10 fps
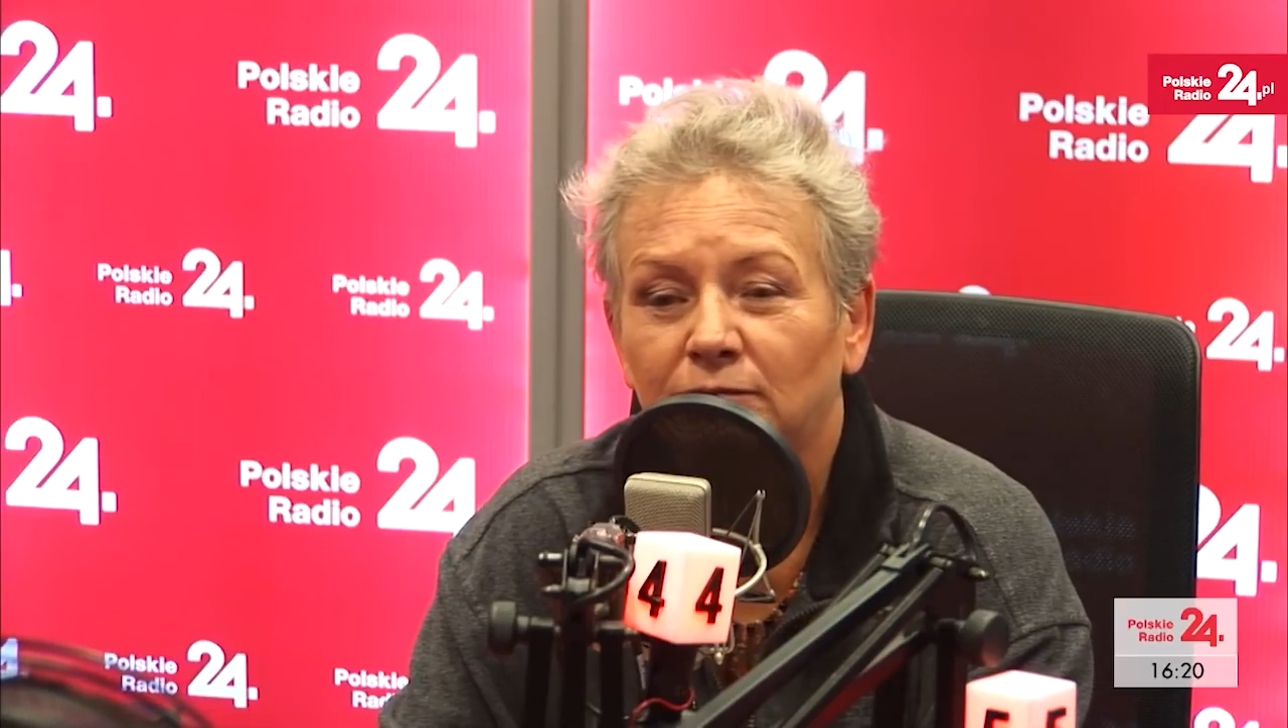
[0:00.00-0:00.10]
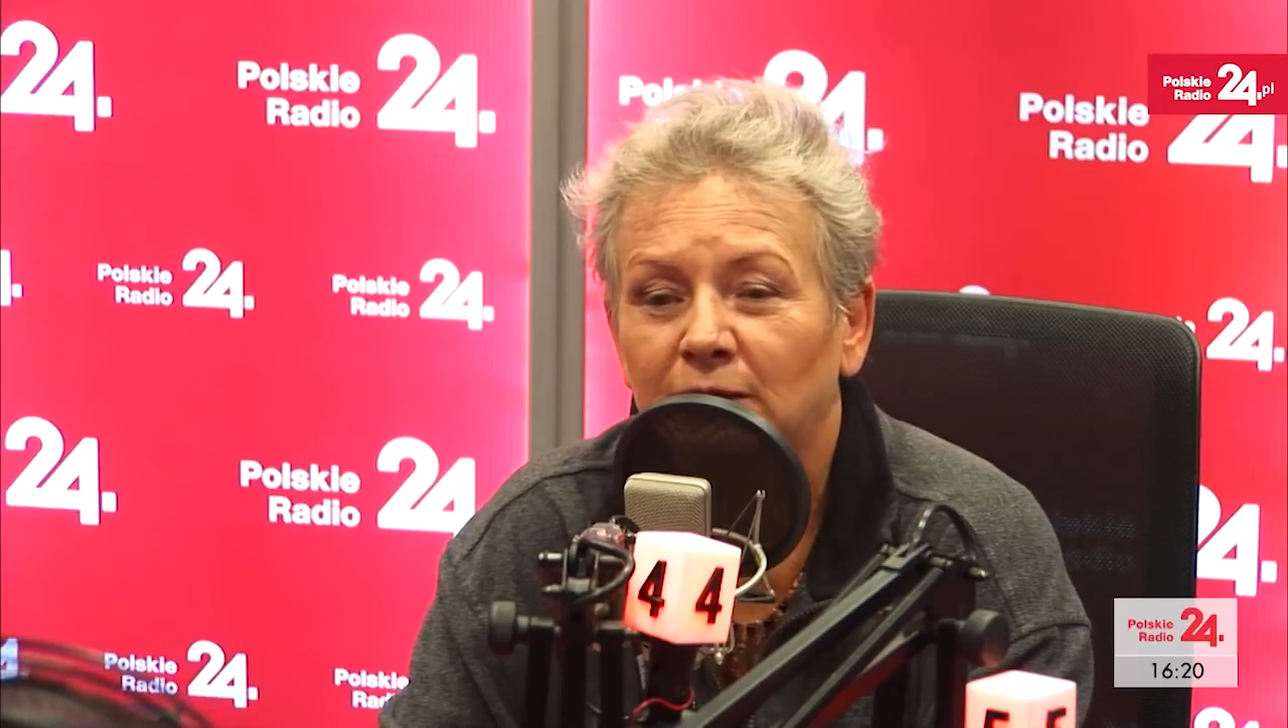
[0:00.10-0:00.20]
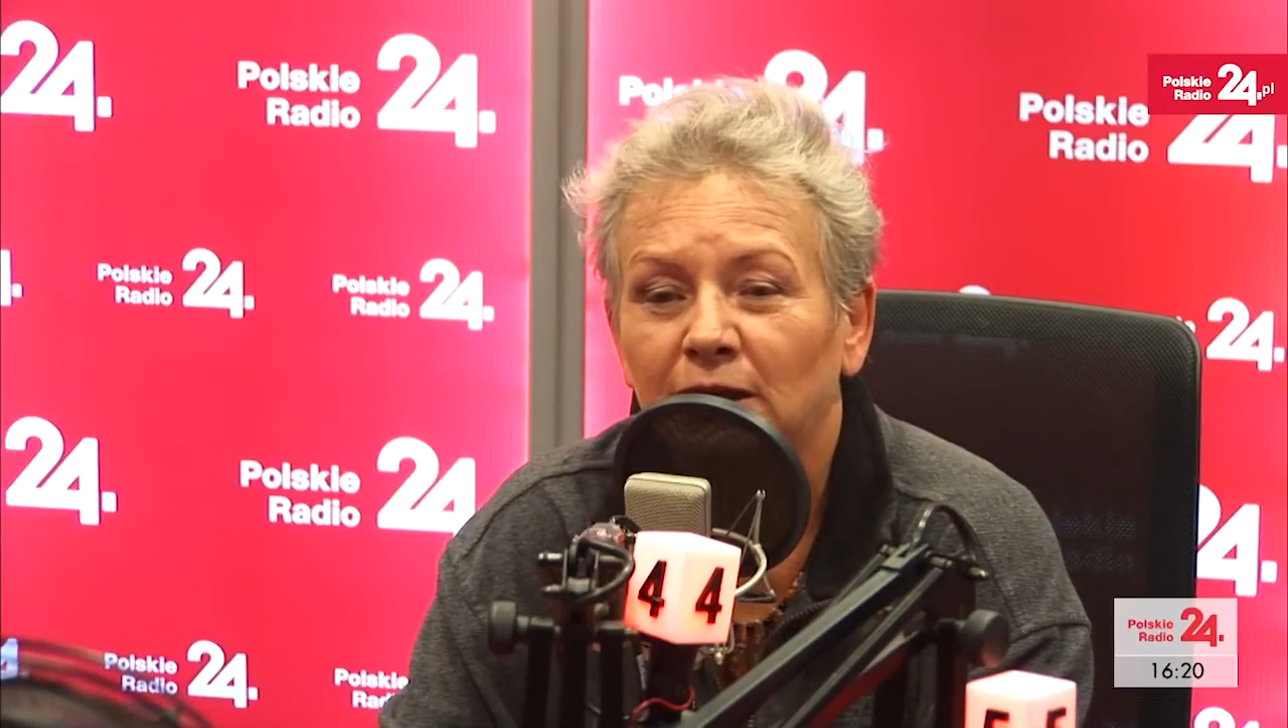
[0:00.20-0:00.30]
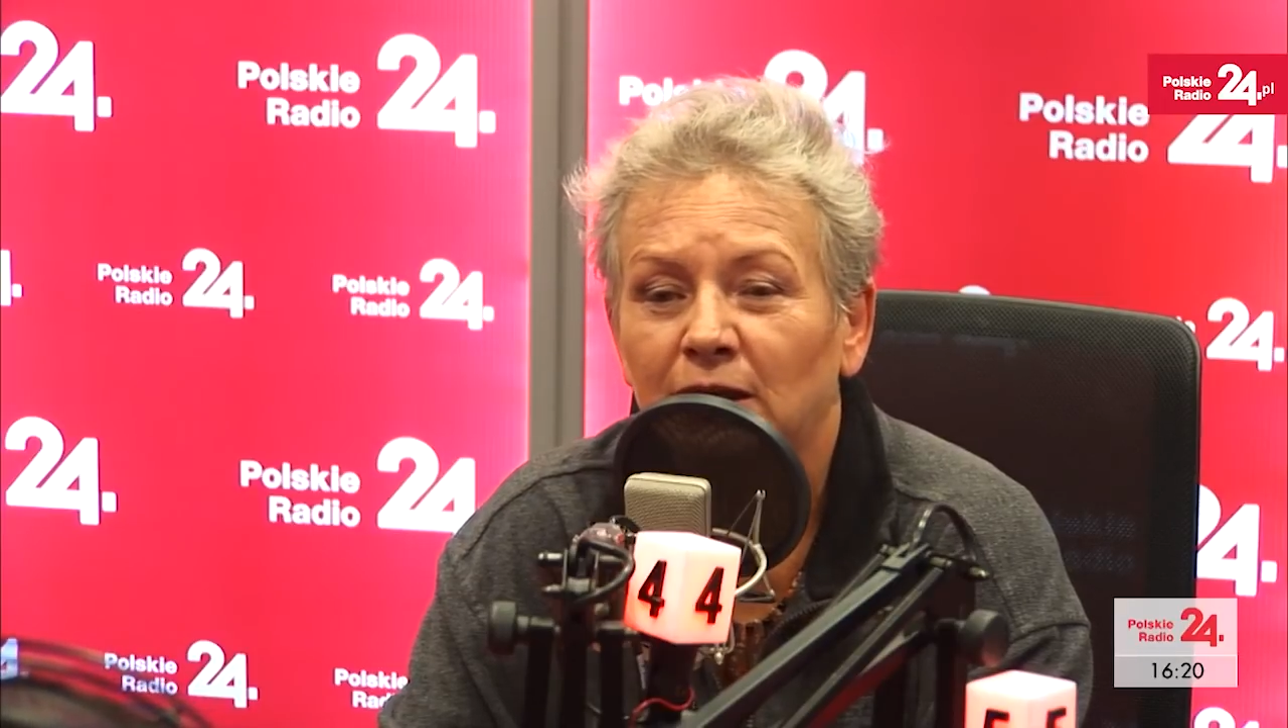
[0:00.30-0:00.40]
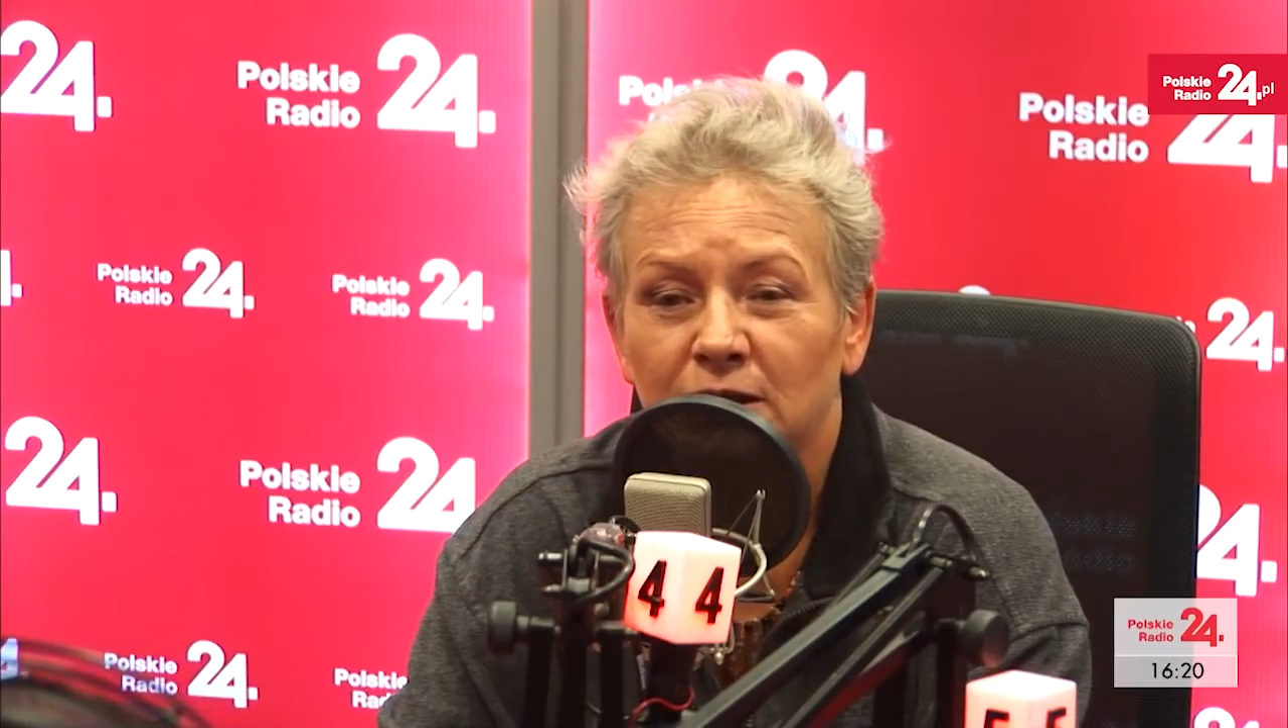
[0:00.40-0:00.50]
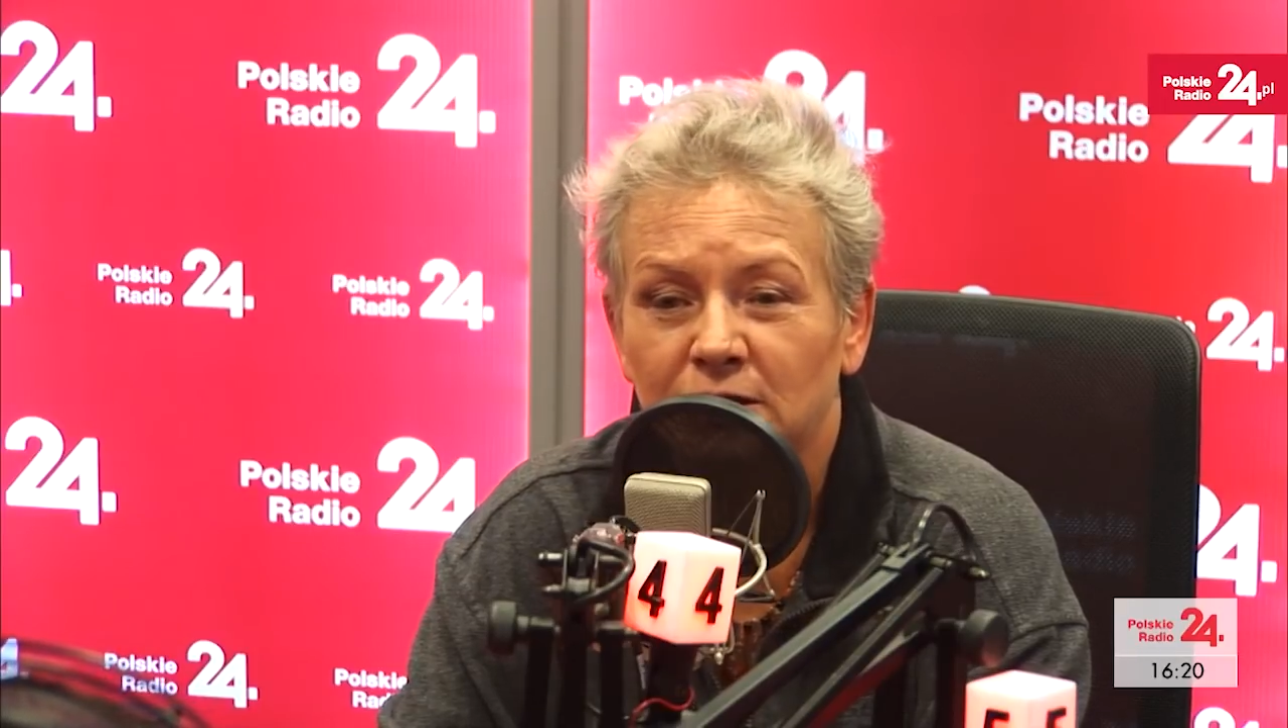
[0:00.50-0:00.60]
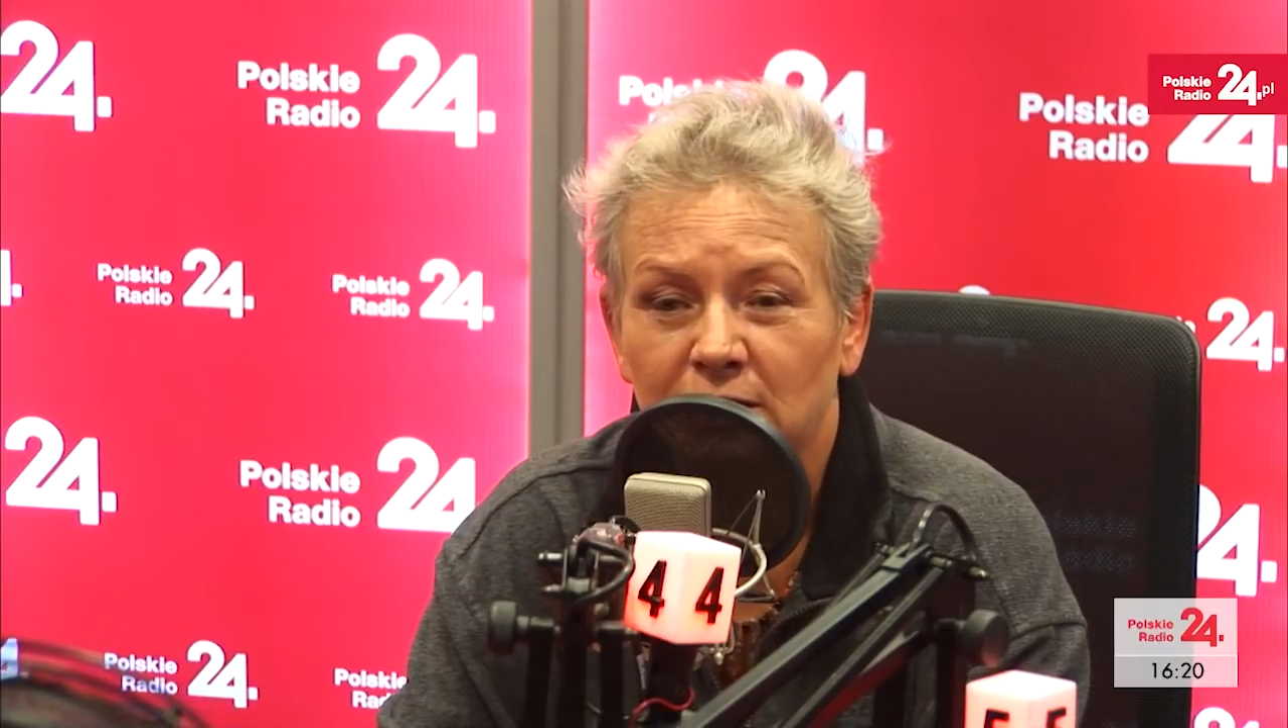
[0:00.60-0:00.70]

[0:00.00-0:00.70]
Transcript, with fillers: najdalsza